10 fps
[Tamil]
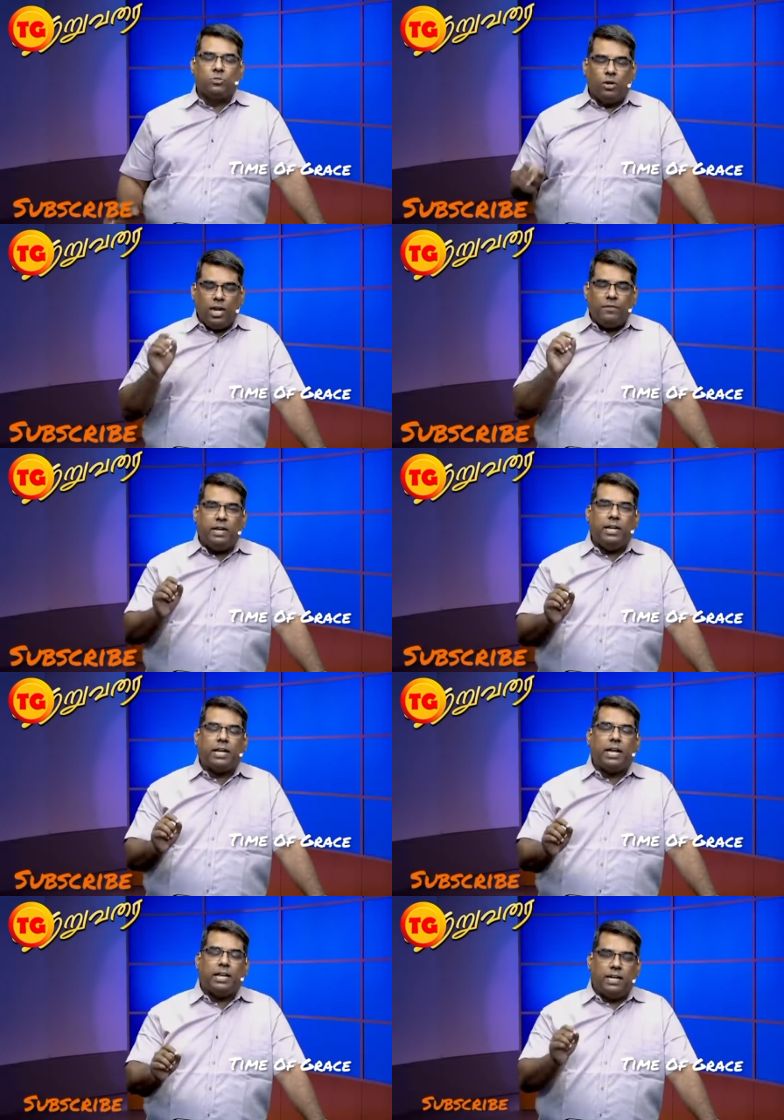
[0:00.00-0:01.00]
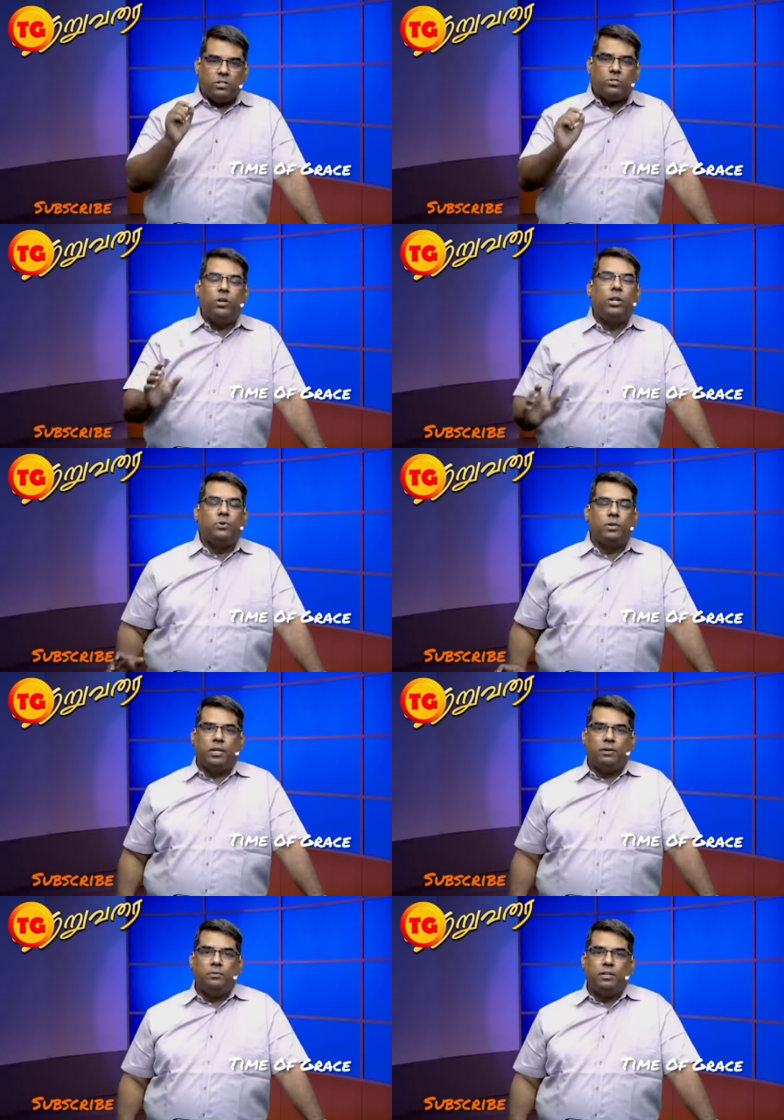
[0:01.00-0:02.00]
சொல்ல வேண்டிய காரியங்களை சொல்லிக்
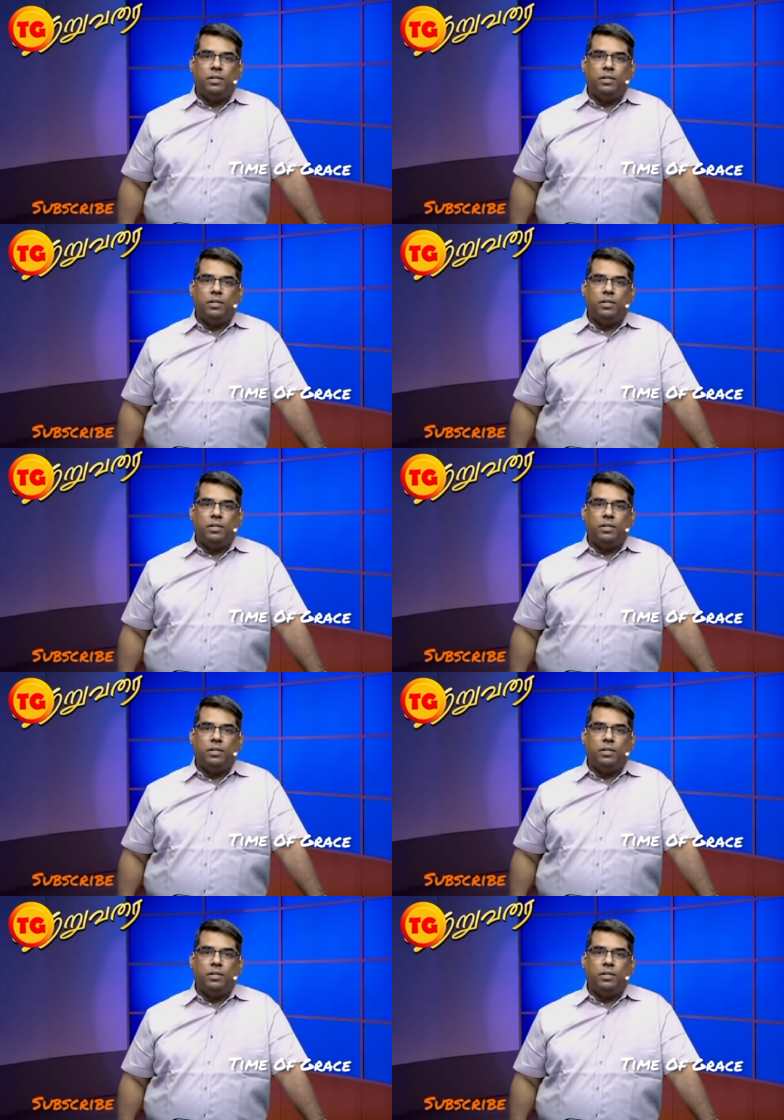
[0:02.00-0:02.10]
கொடுங்கள்